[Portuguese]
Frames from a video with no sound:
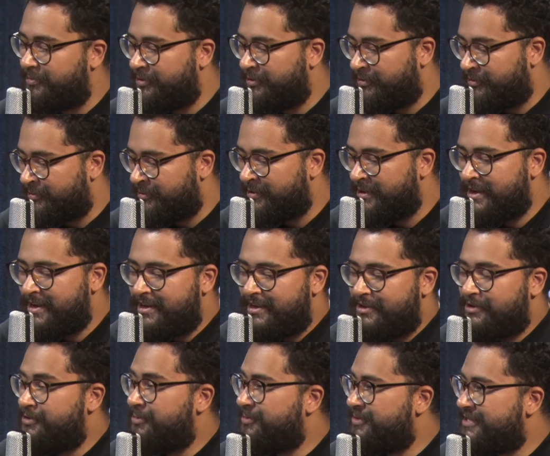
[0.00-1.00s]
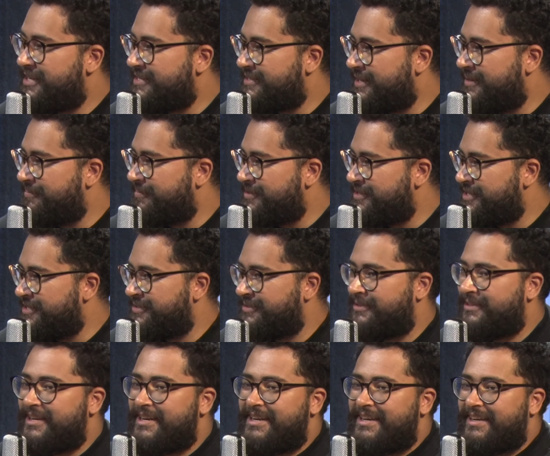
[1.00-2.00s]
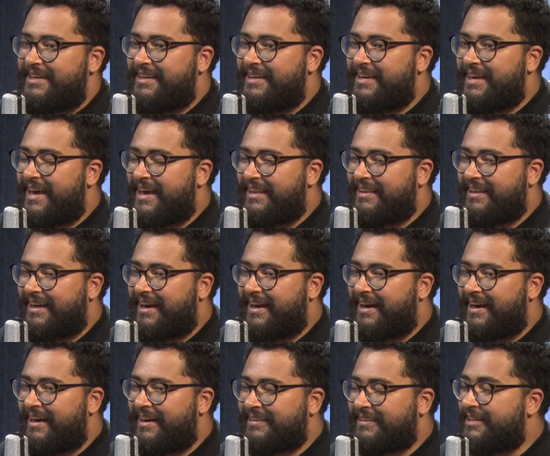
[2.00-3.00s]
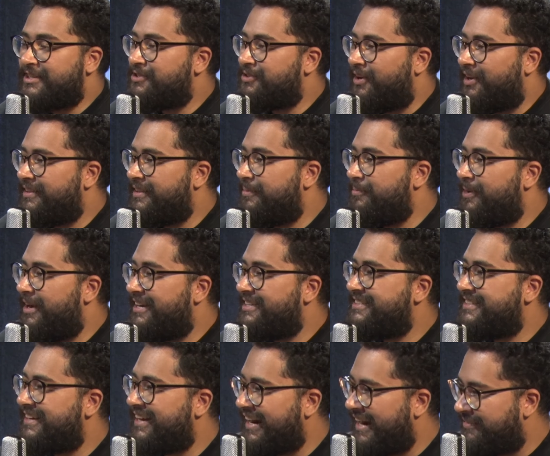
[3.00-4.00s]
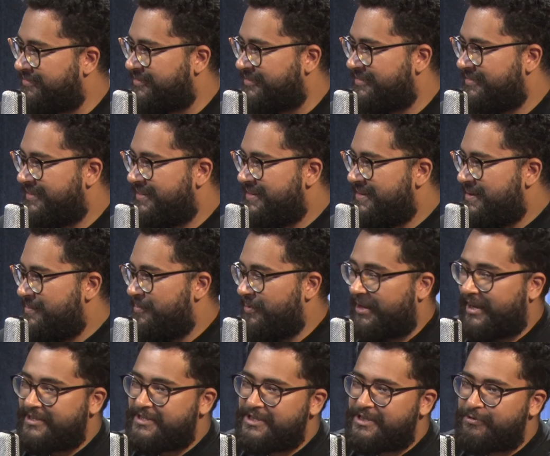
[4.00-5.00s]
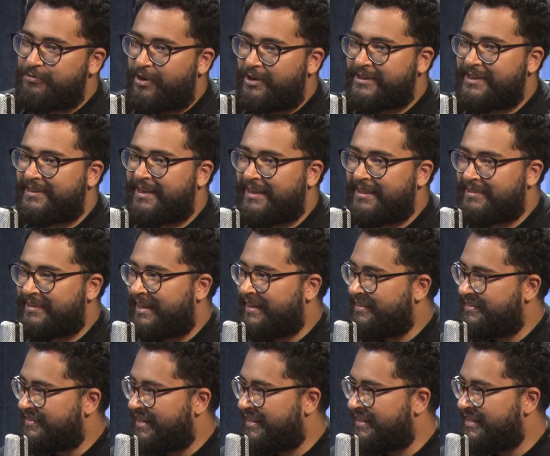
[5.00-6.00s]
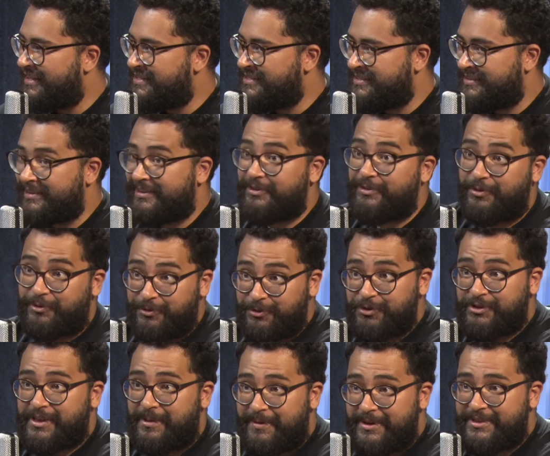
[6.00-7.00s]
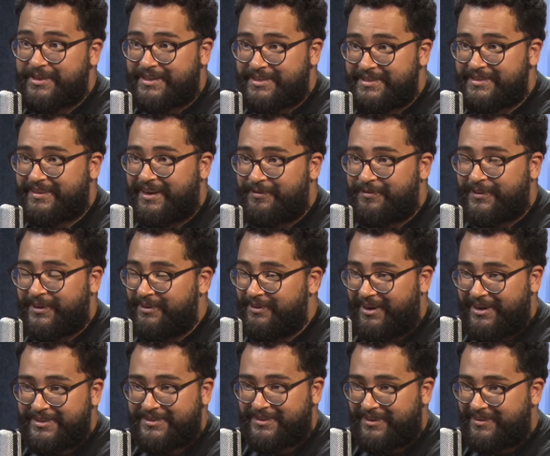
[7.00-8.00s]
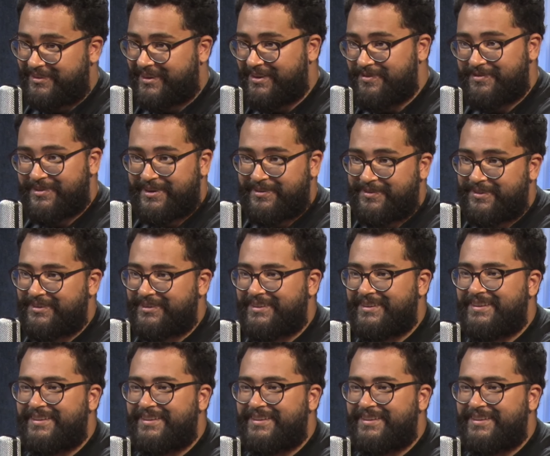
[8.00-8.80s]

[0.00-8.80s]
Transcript: muito de um dos exemplos disso, que é na, na história da mulher que sangrava. Porque a gente vota na, na, na lei de. Justamente que a gente tava falando, olha só. Que só para saber